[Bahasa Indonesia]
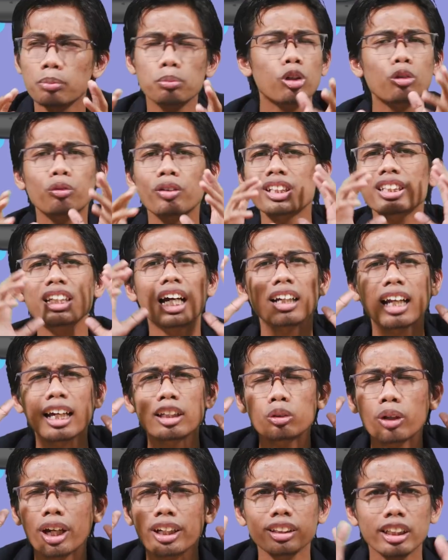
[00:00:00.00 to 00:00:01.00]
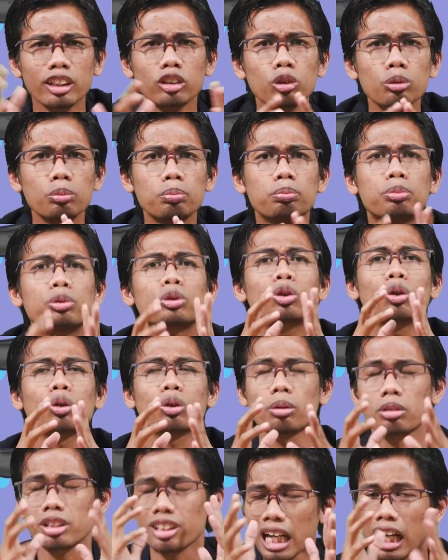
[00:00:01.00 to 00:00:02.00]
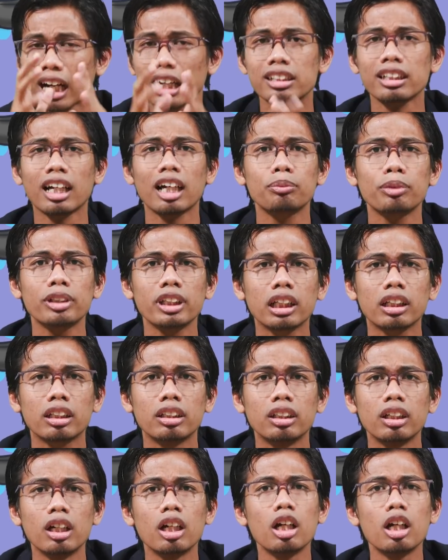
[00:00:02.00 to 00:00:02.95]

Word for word: ya, profesi yang lain tuh acting tuh butuh, sangat-sangat penting.